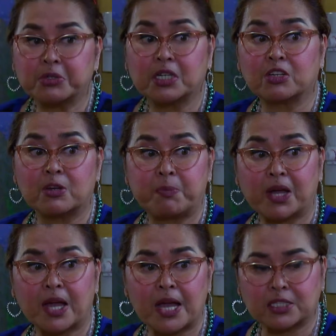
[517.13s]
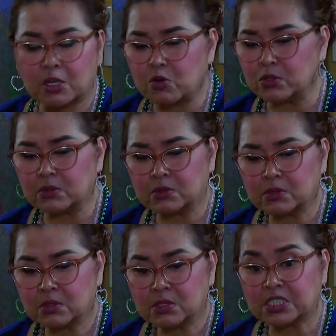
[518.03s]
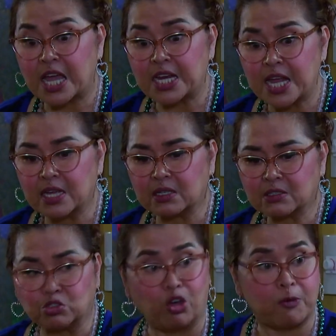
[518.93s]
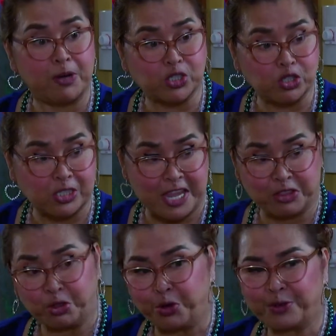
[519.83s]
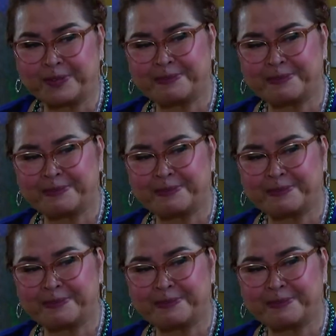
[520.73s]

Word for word: ako nagkaroon ng pagkakataon. Sana, doble sustento.